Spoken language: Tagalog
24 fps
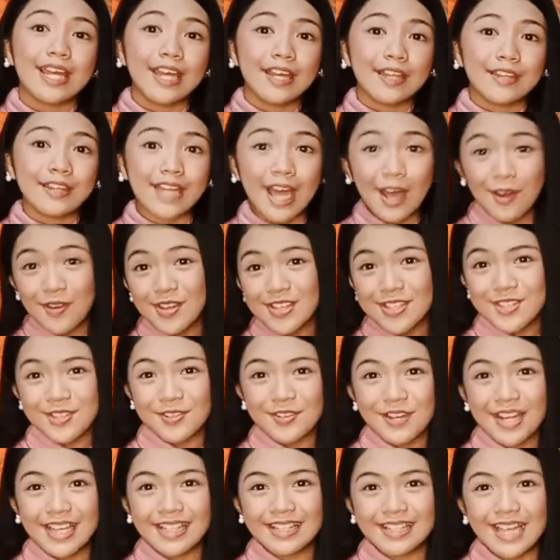Now is the
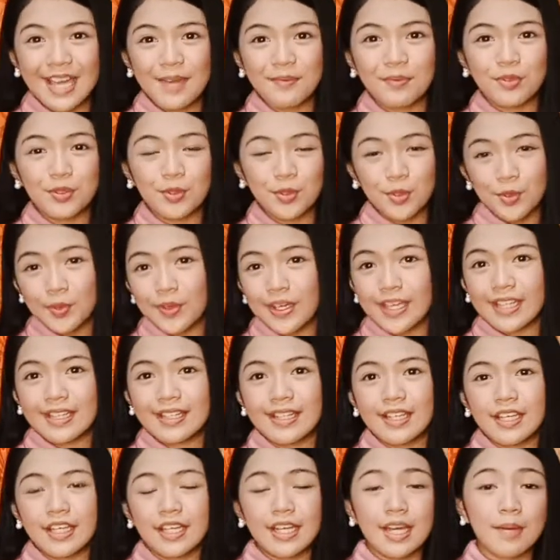right time to do it.
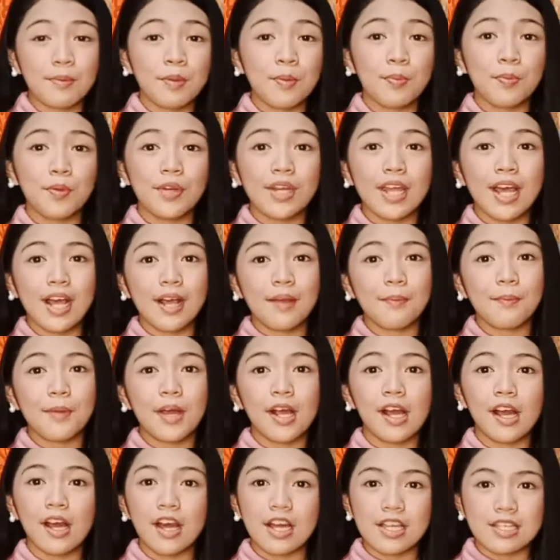Kami po ng
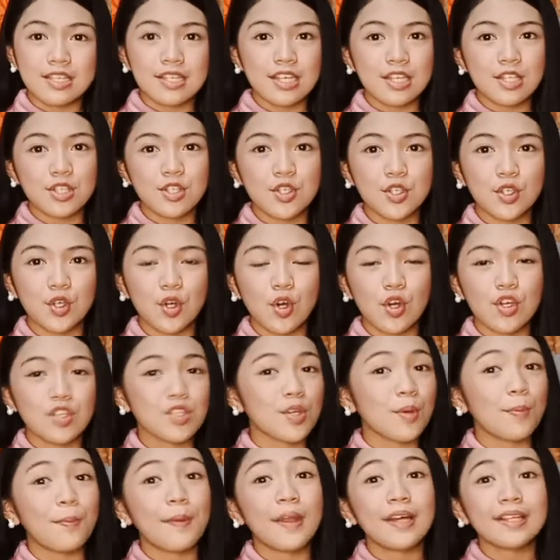mga cousins ko,
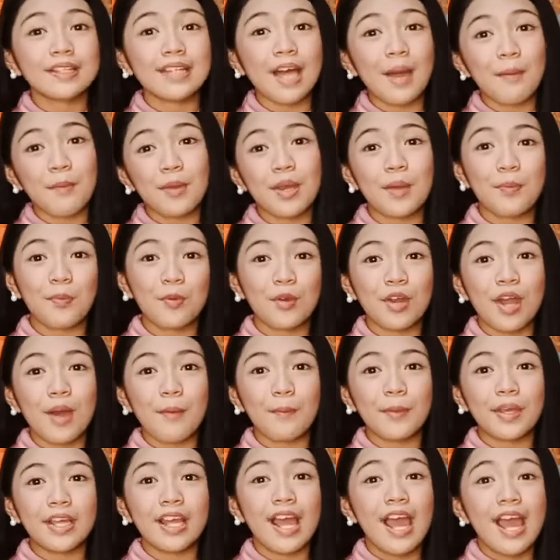sobrang dami na po
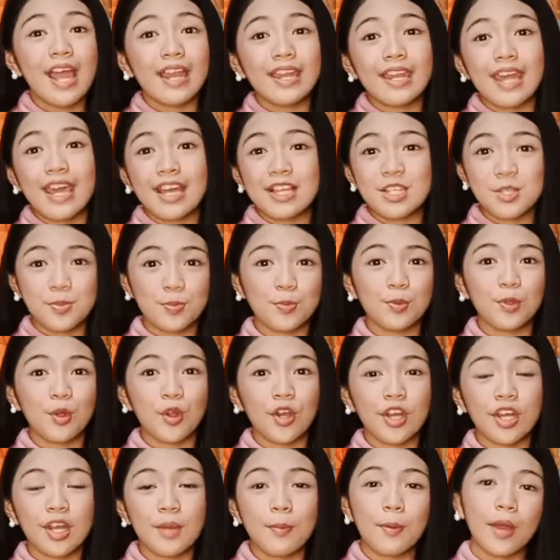namin
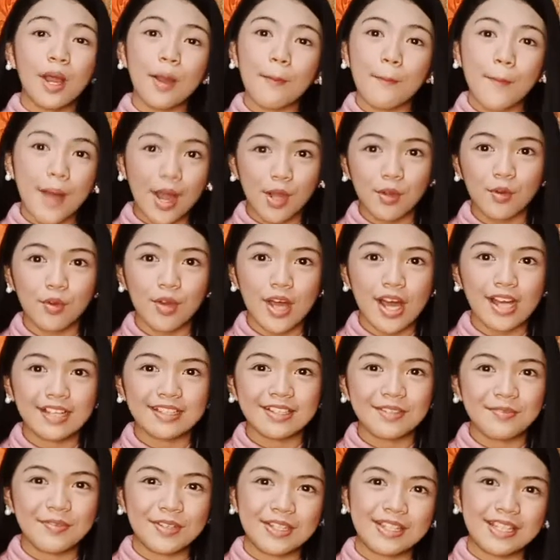na-explore na mga bagong
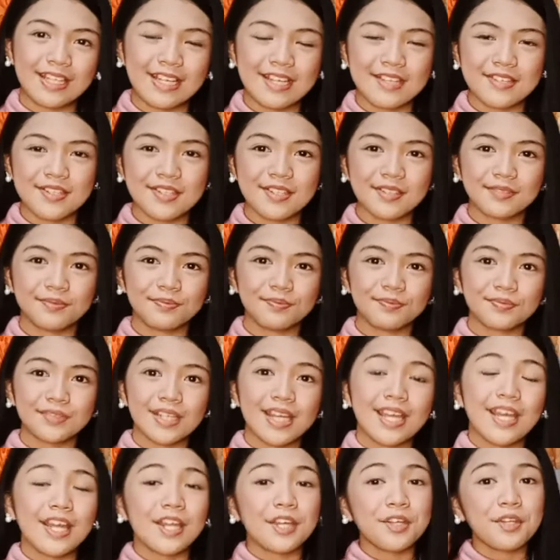activities.
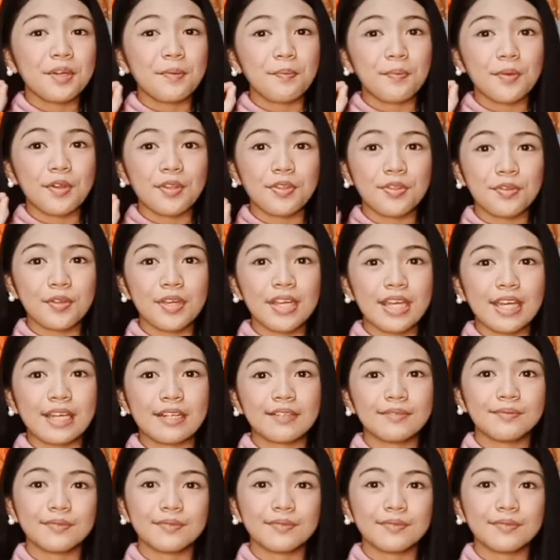Number three